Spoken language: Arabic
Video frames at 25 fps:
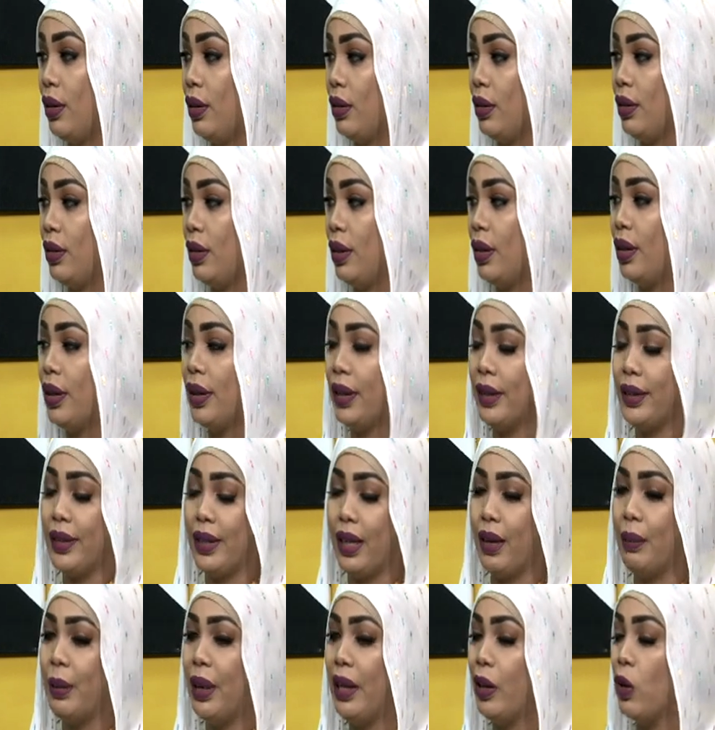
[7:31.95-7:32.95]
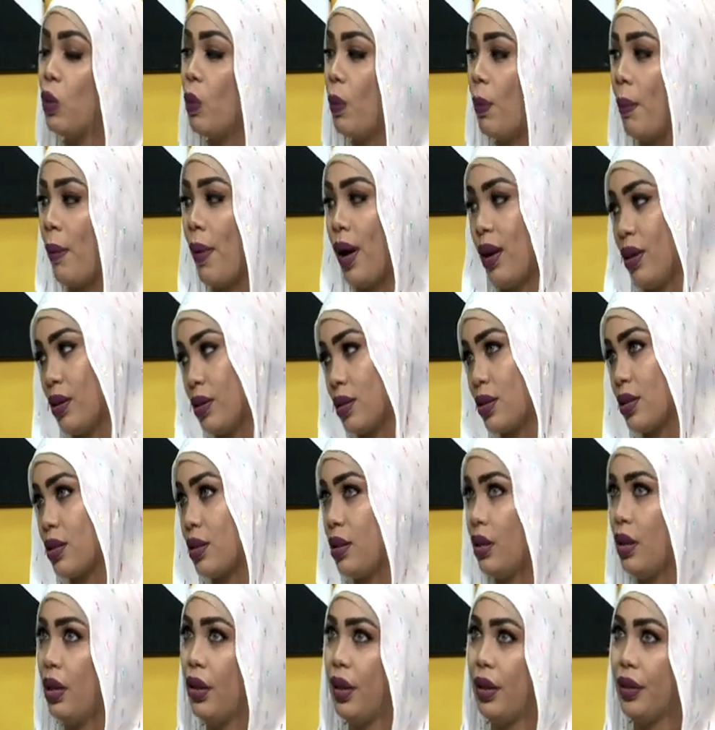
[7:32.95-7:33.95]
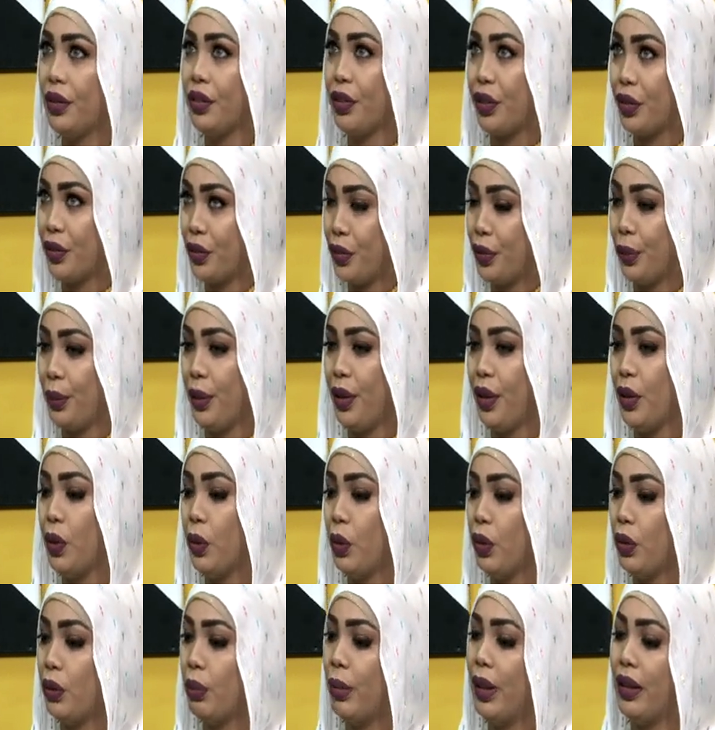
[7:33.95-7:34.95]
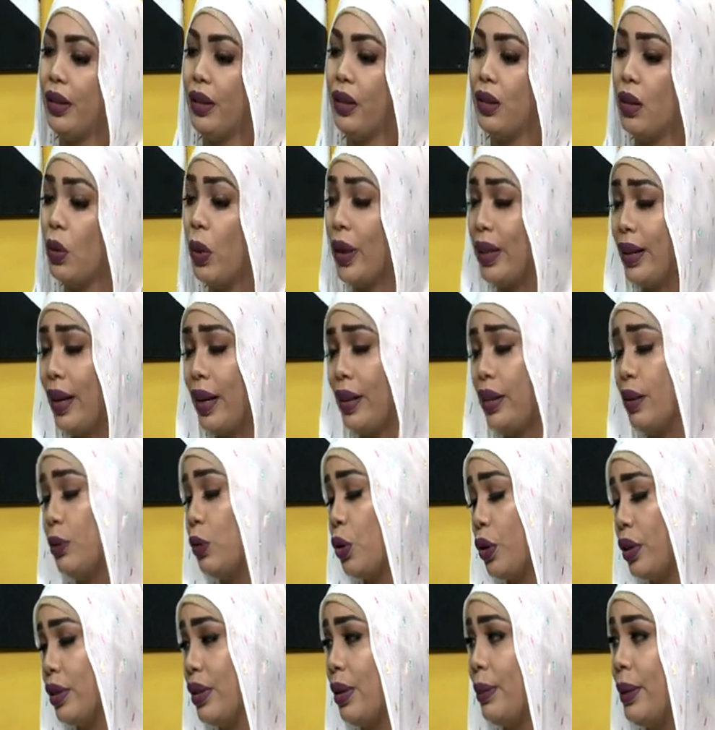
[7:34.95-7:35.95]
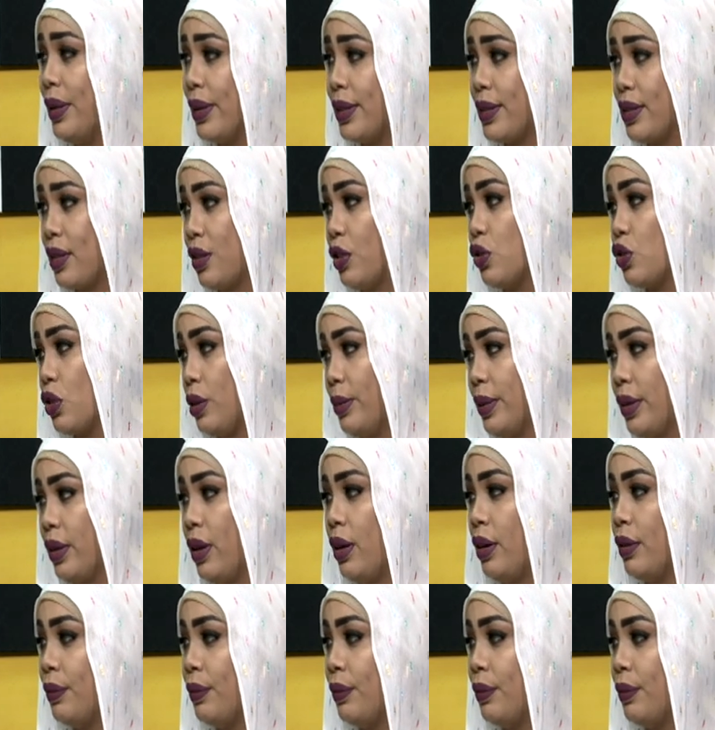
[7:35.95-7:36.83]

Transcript: نعم آه تعمليهم ماسك آه ترطبيه وبعدين روحي عادي ممكن تعمل اكستنشن بتاعه